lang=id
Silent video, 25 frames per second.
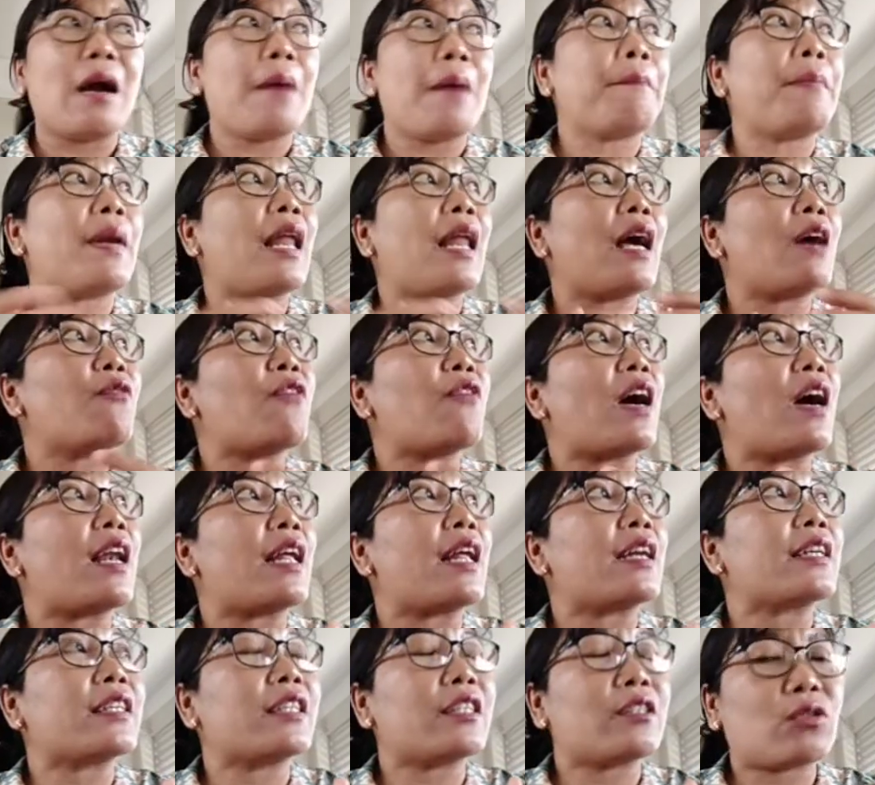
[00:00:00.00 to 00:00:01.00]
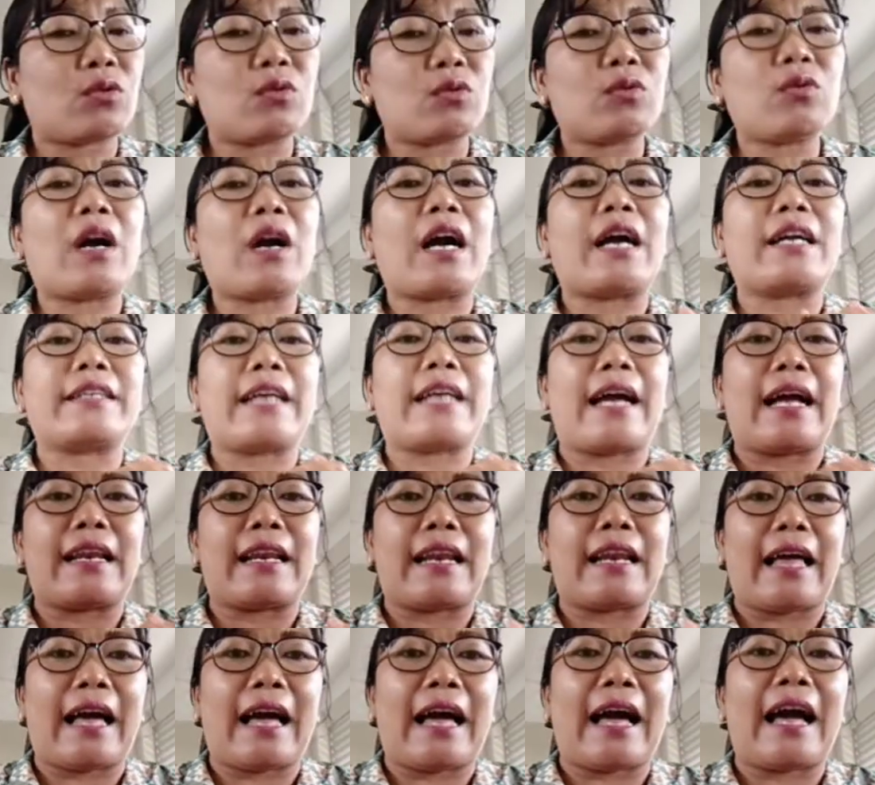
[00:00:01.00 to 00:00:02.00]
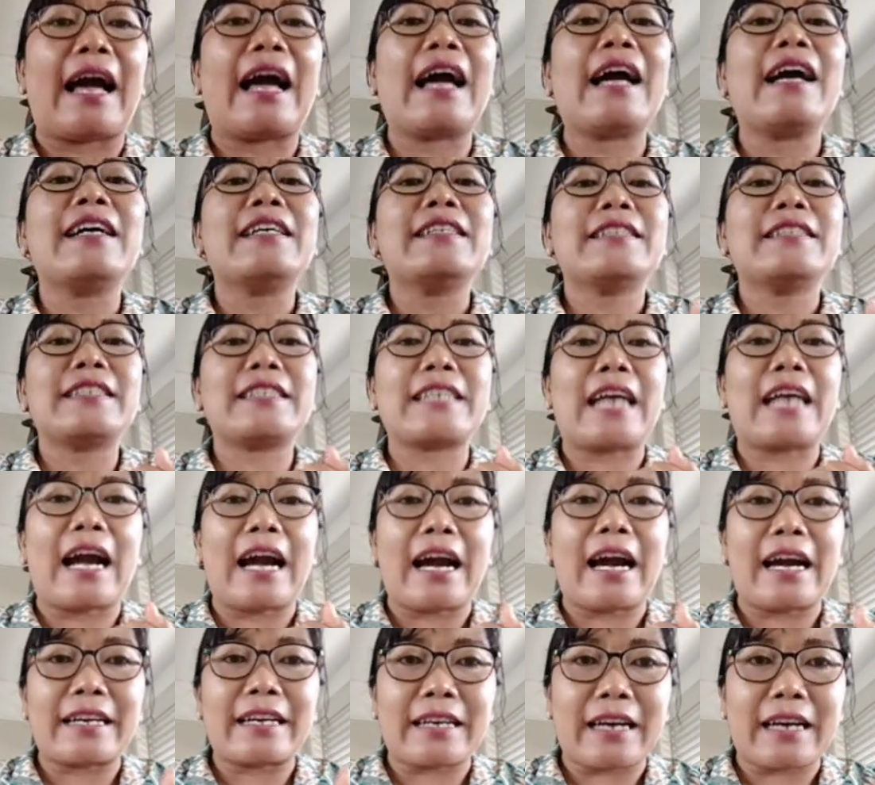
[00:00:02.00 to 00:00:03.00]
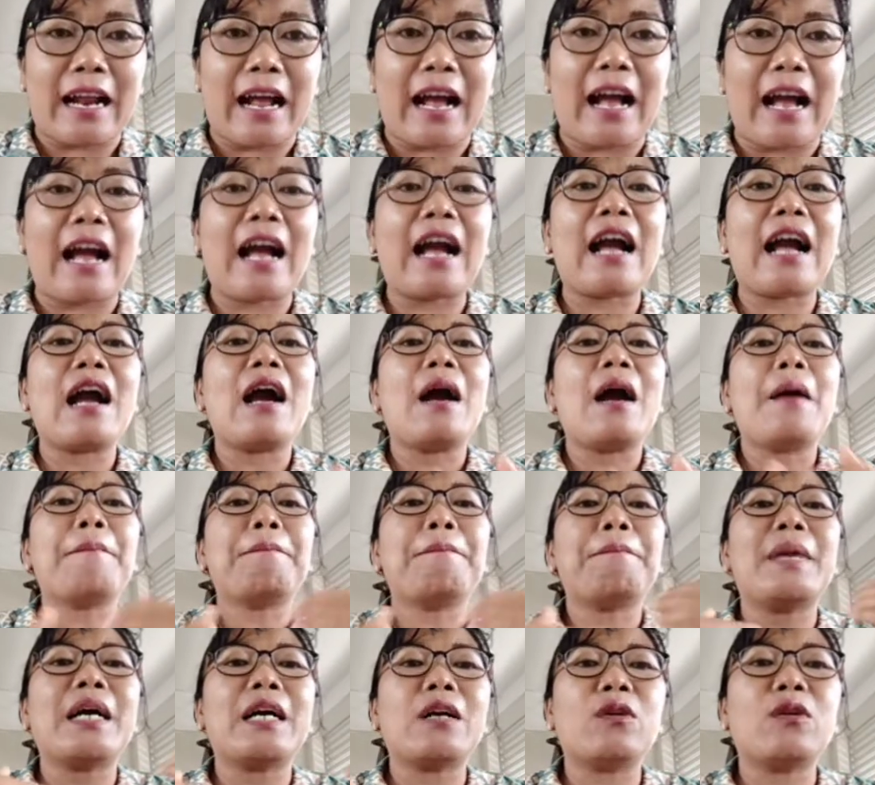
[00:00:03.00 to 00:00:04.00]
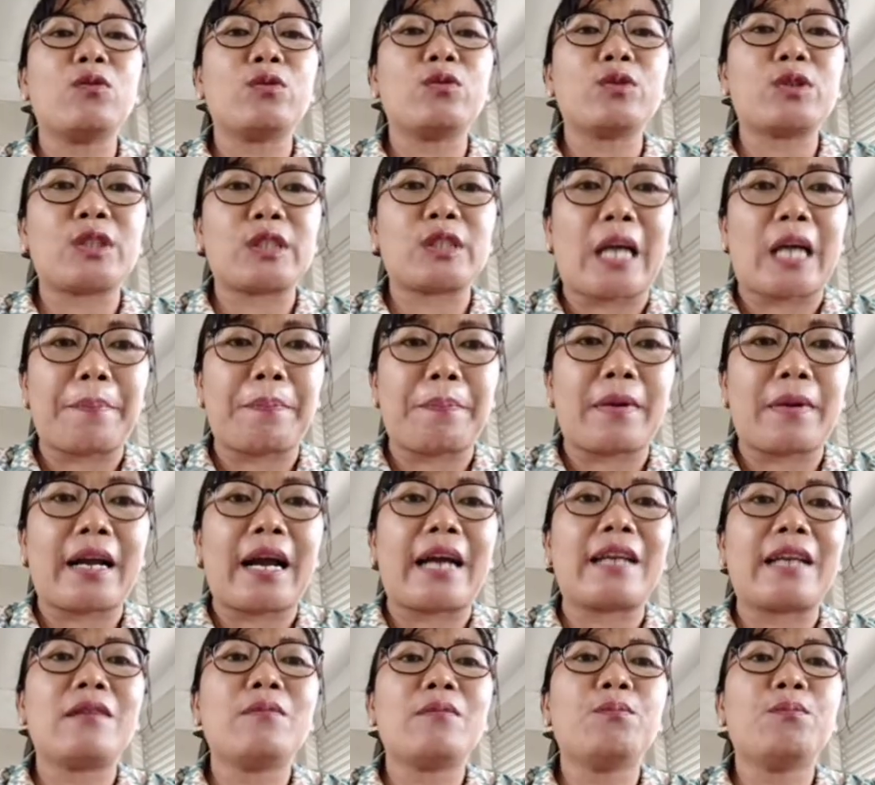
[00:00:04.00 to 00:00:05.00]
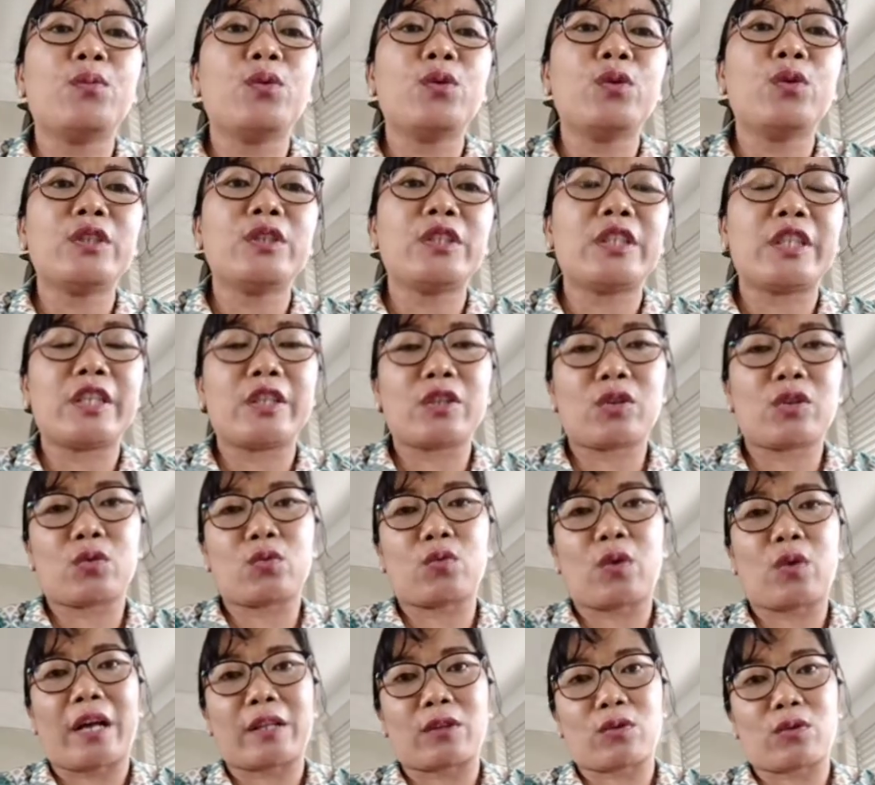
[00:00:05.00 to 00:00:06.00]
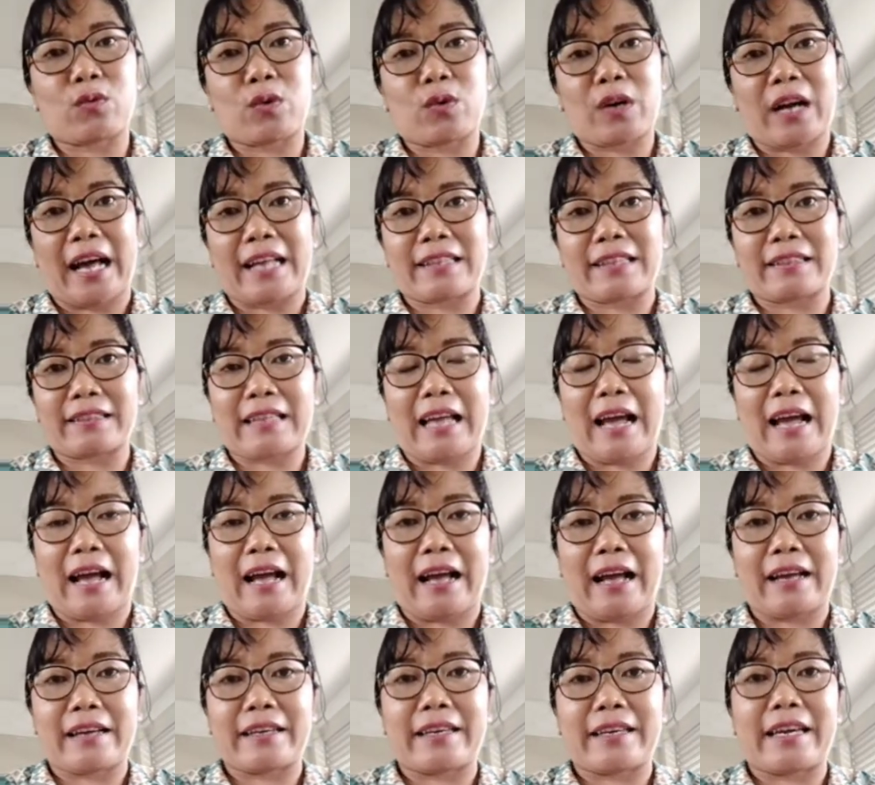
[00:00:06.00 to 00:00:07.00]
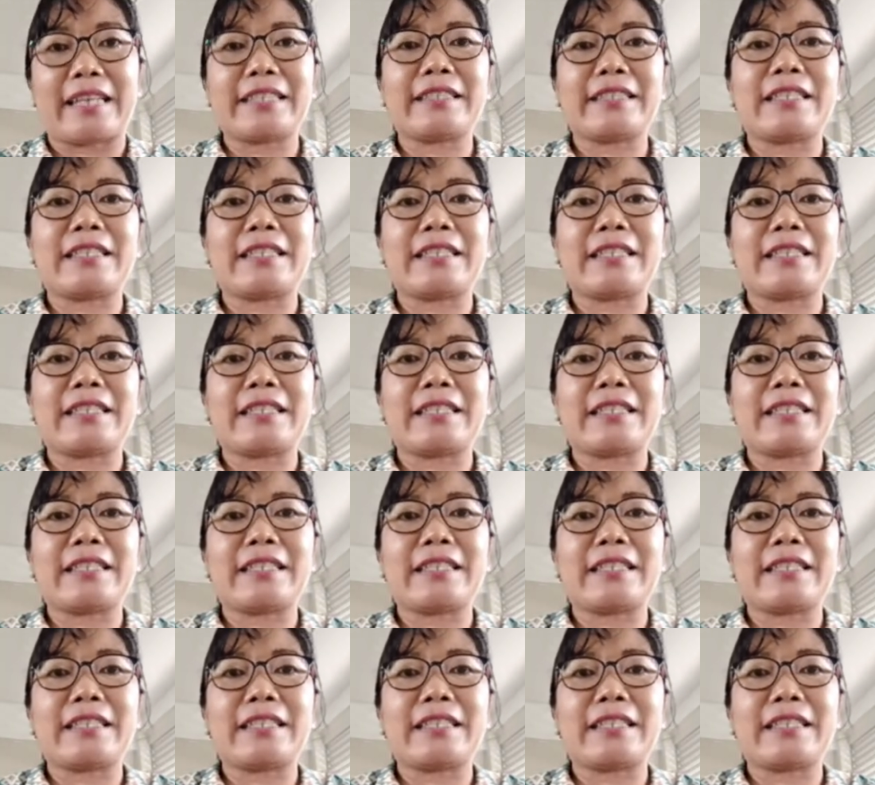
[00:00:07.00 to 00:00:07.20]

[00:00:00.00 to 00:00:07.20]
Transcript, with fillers: Pelafalan itu adalah cara mengucapkan bunyi suatu kata ya.